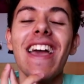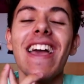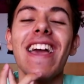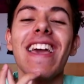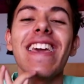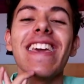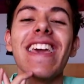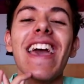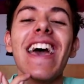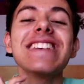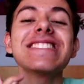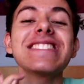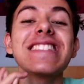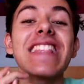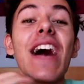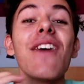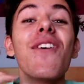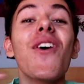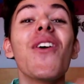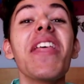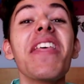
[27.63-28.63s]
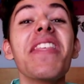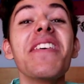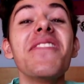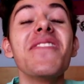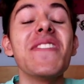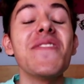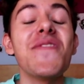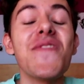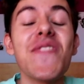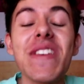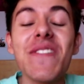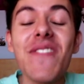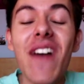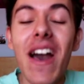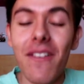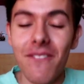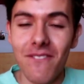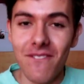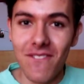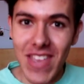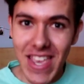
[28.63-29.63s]
y es la boda de mi
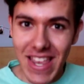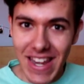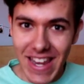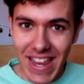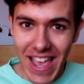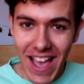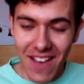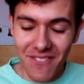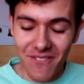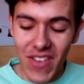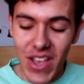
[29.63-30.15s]
prima Miriam.